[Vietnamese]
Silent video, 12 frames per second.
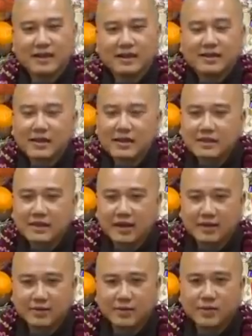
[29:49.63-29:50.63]
cái tinh
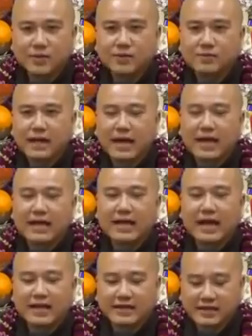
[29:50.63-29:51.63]
thần của chúng ta
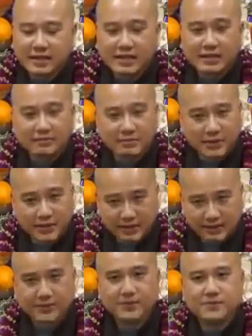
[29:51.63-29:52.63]
là tìm
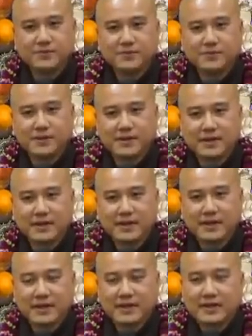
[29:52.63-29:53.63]
hiểu
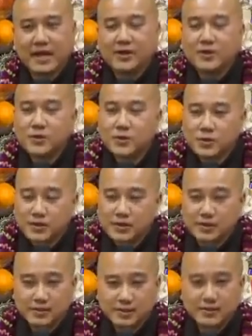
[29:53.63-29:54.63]
để nuôi
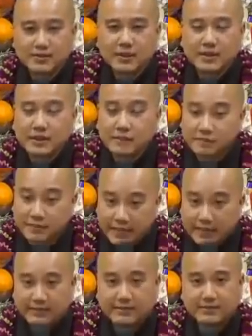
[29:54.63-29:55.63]
dưỡng cái niềm
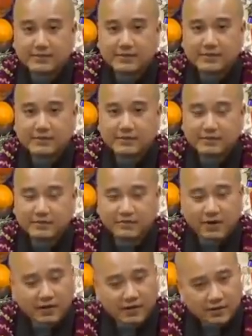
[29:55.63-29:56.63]
tin,
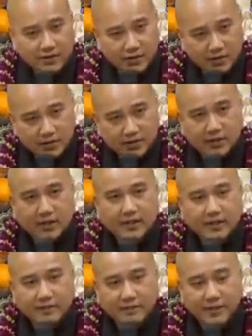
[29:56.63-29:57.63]
vẫn giữ cái
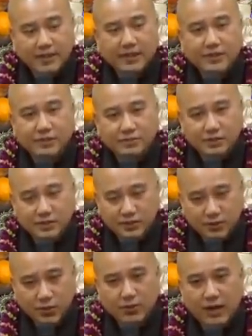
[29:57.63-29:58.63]
niềm tin trong
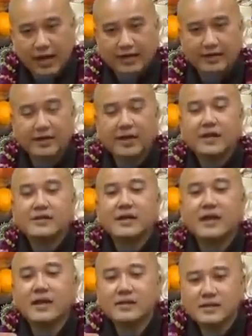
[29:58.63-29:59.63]
sự tu hành,
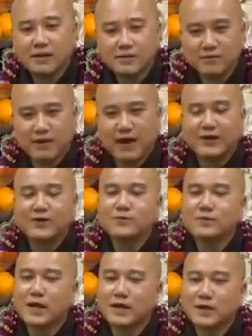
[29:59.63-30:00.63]
chớ không phải
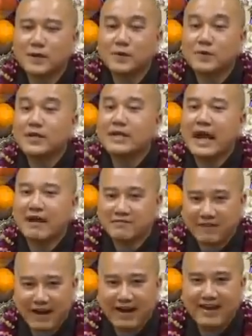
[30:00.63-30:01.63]
chúng ta hiểu để đả
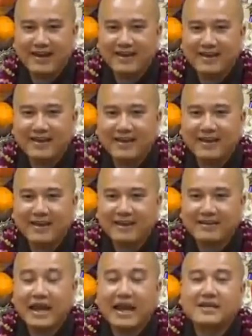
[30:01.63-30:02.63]
phá,
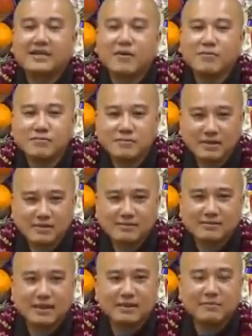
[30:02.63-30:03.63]
để công kích,
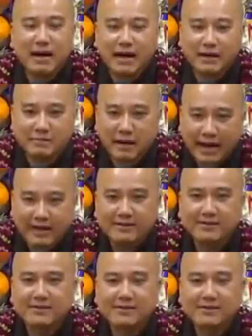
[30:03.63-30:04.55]
để bài bác.